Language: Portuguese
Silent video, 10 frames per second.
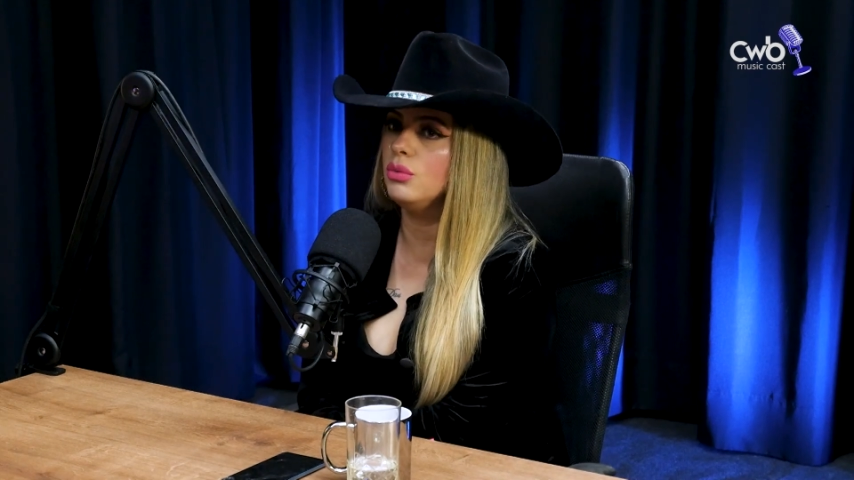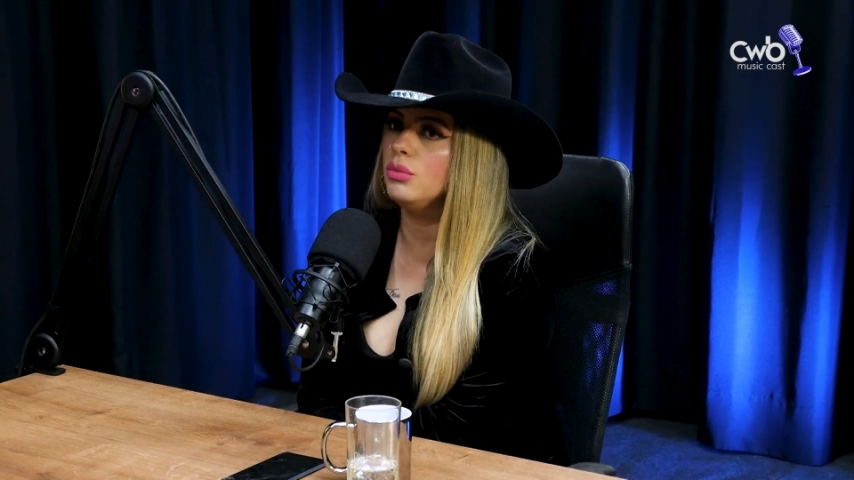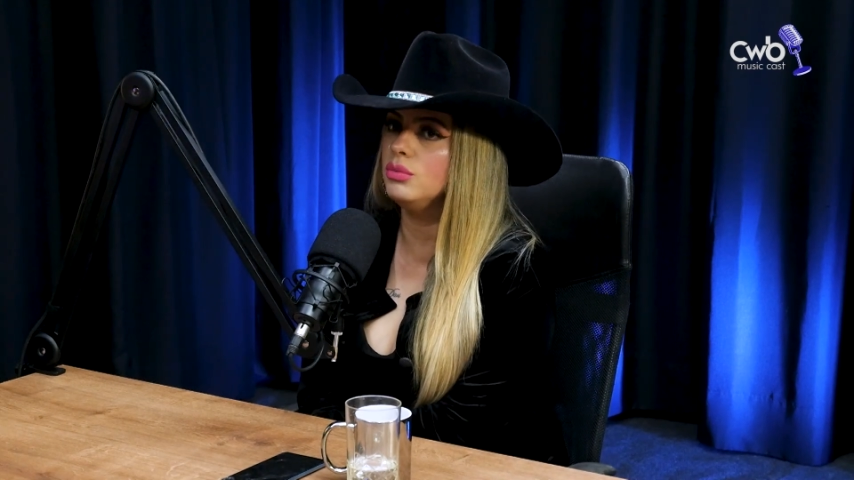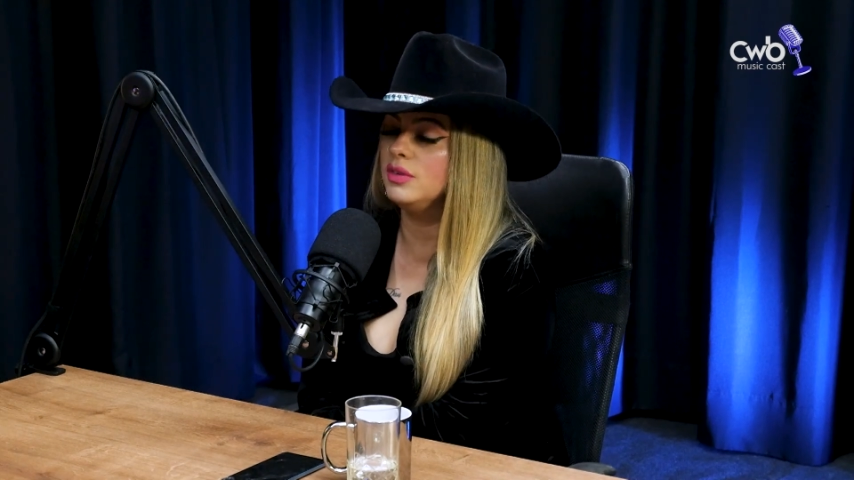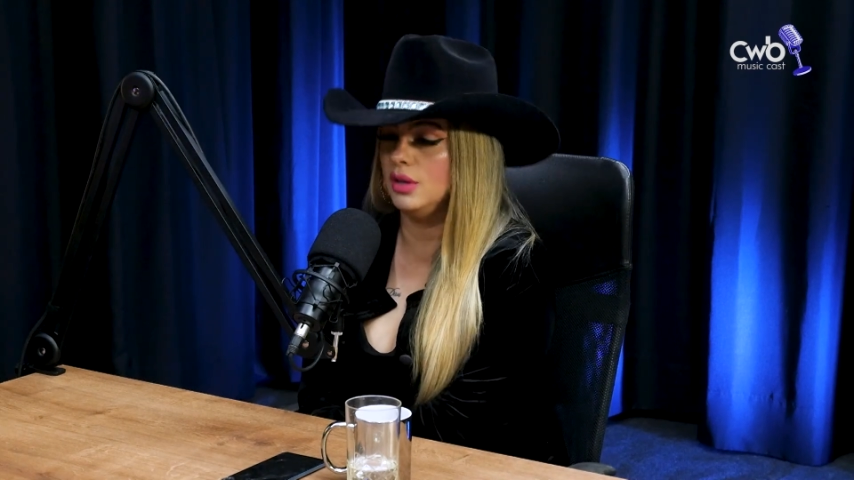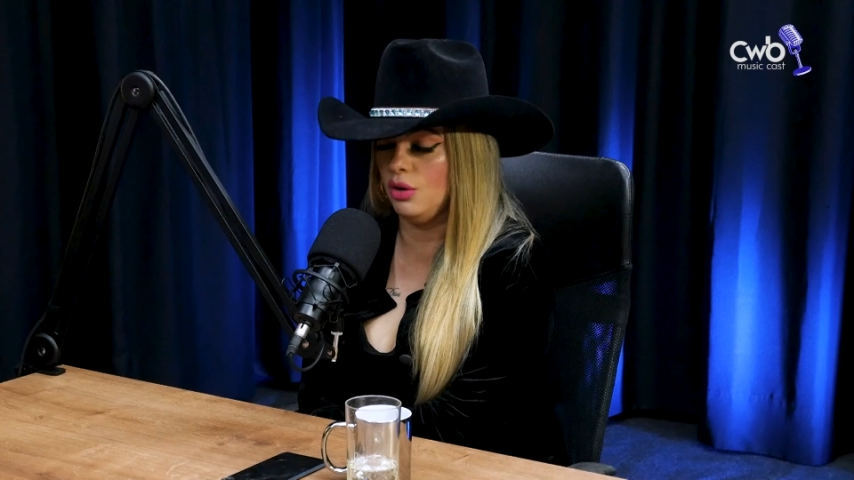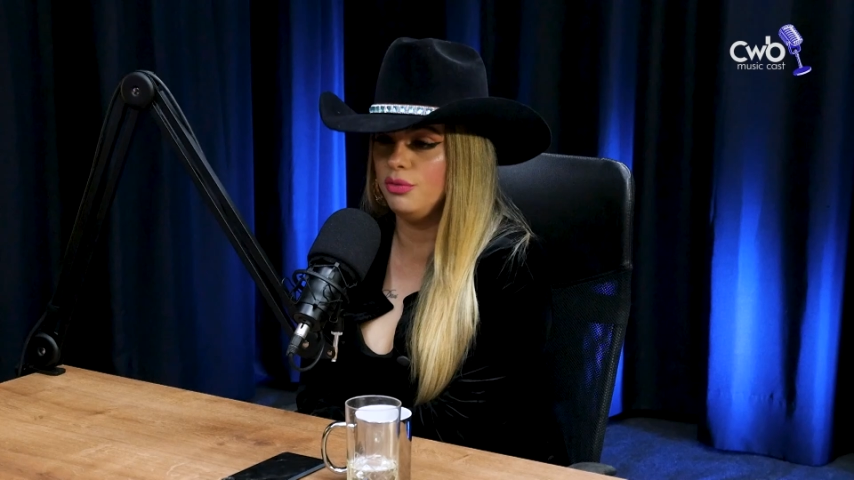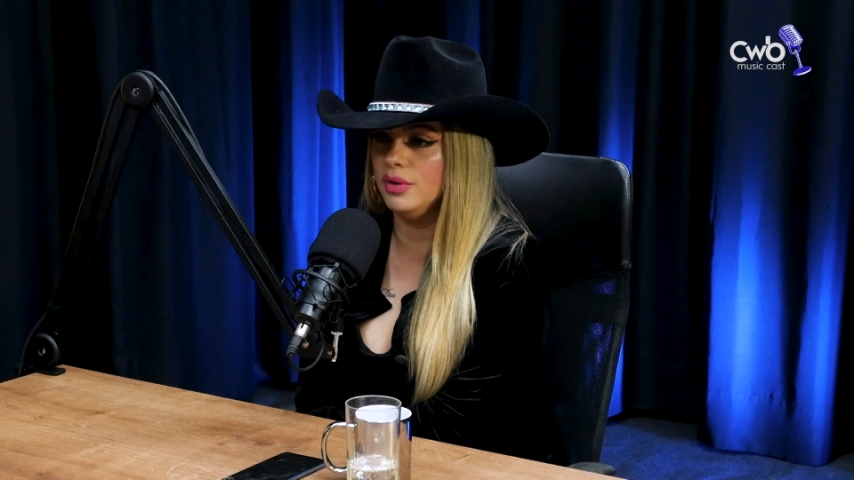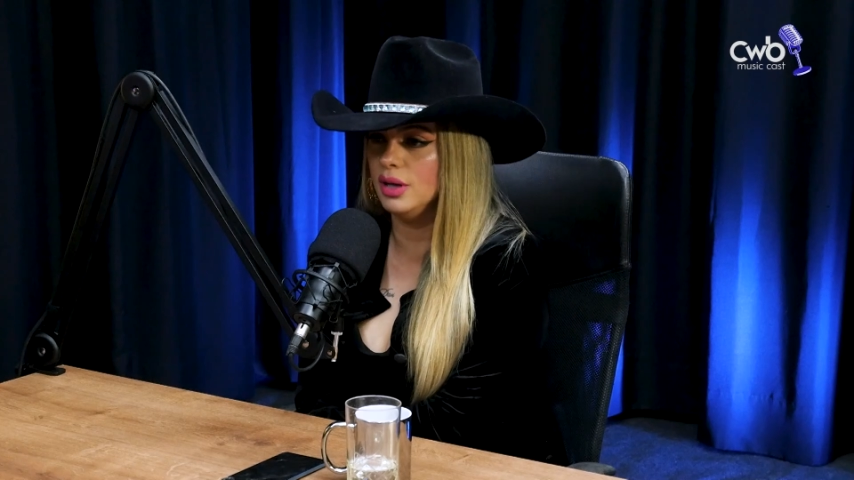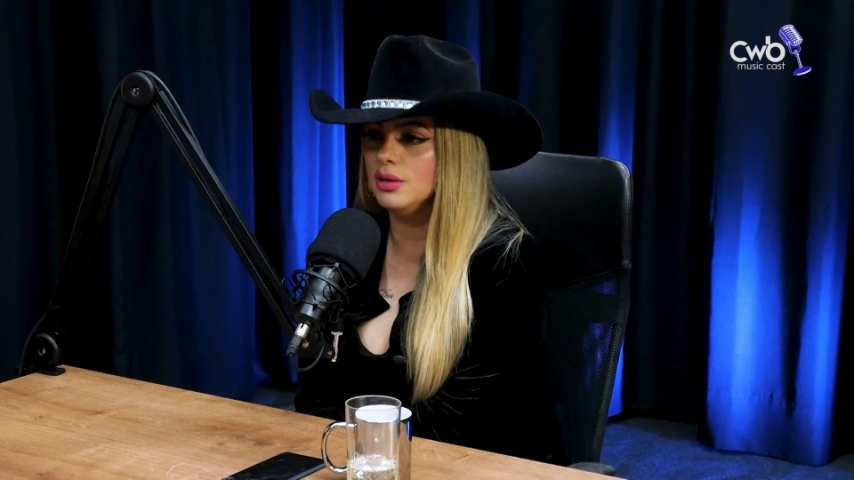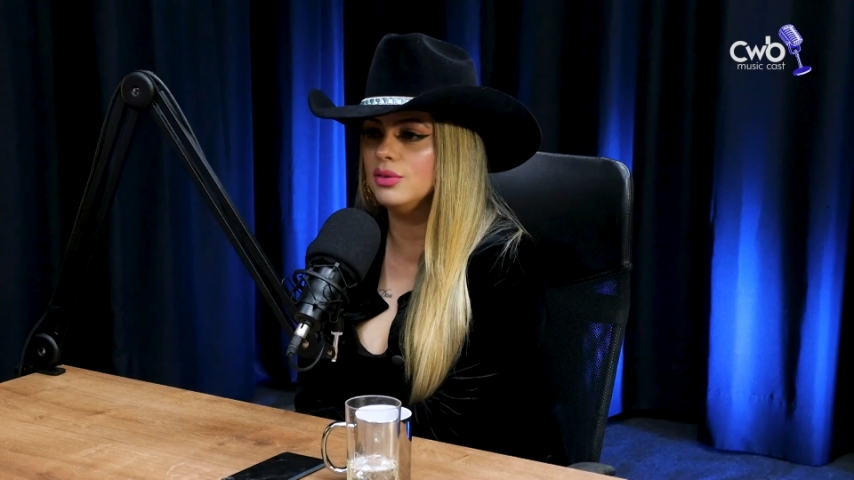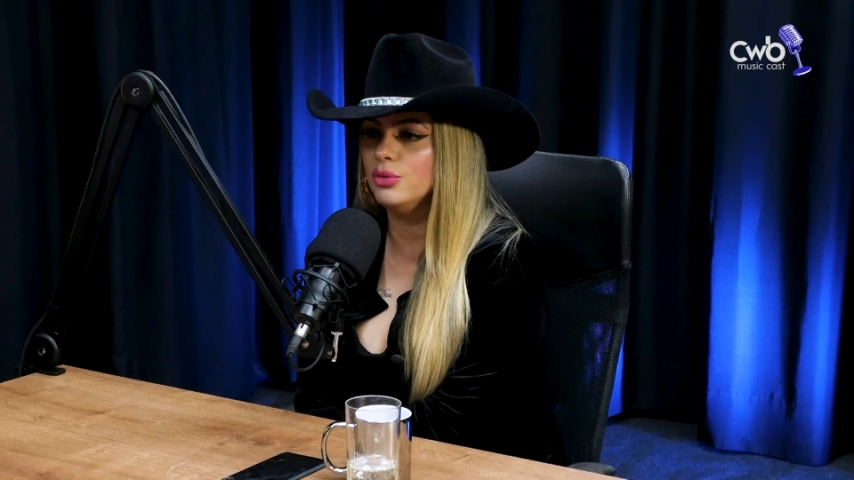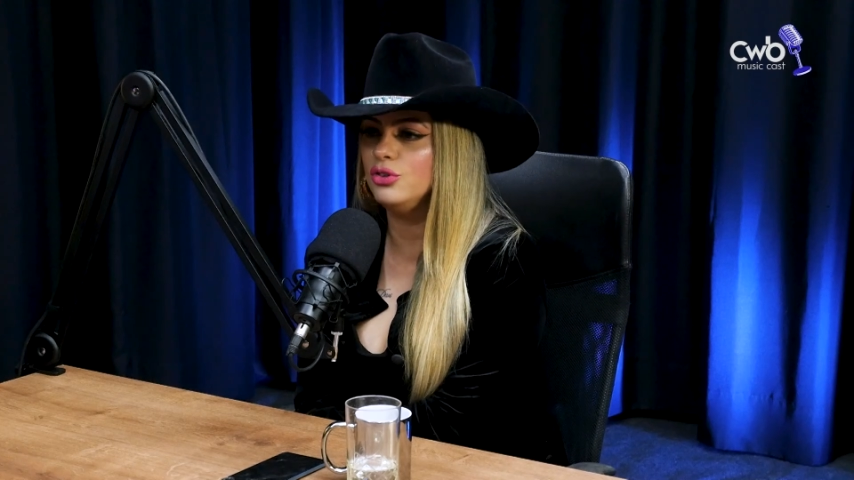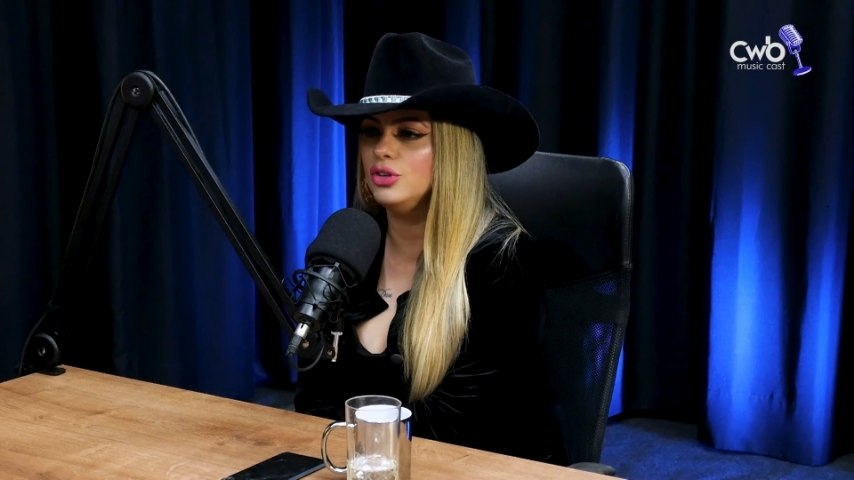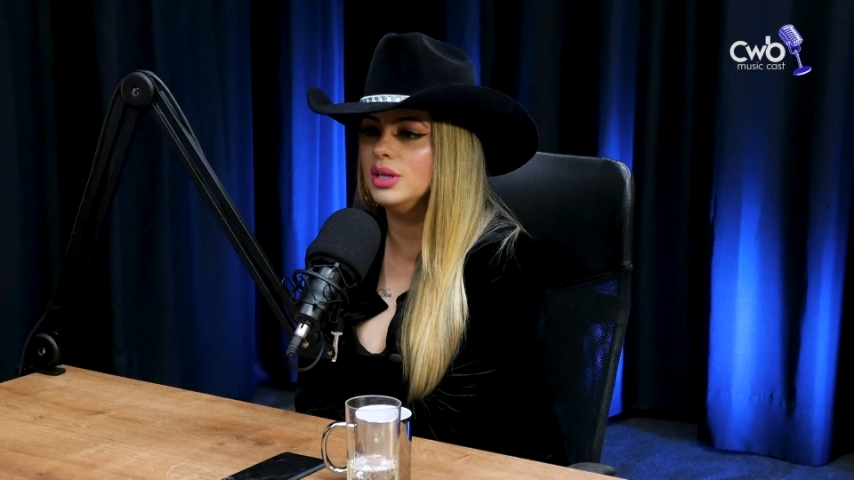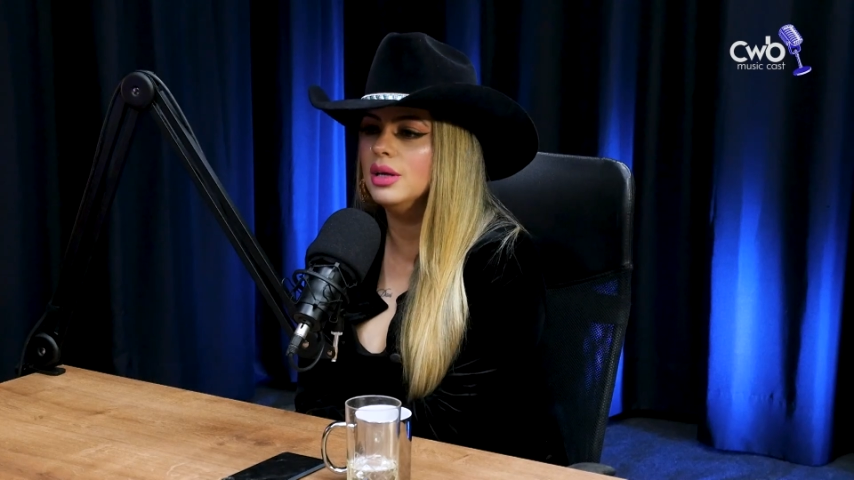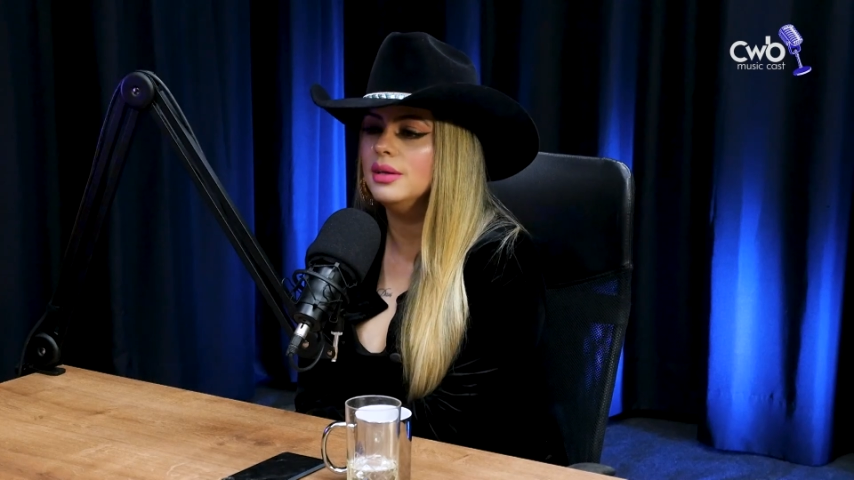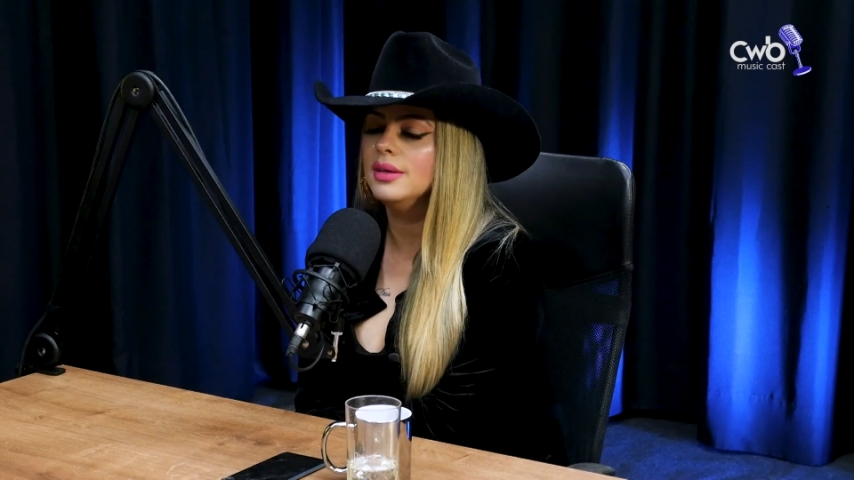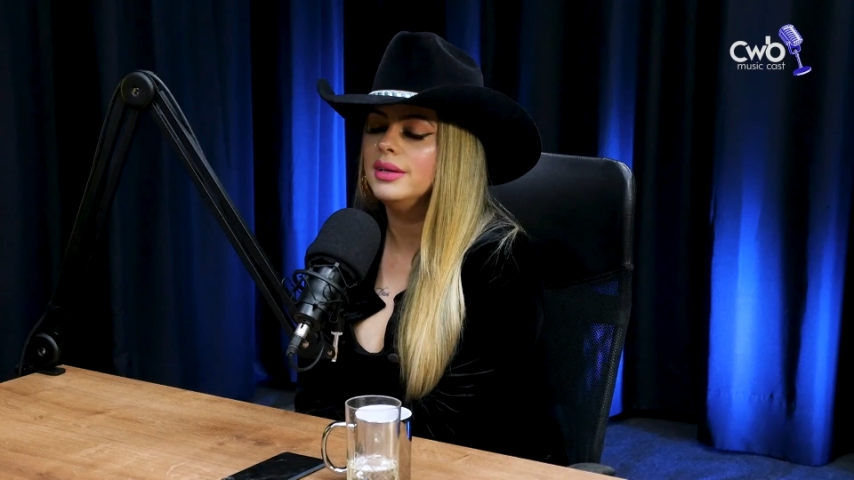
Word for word: com 19 anos eu tinha.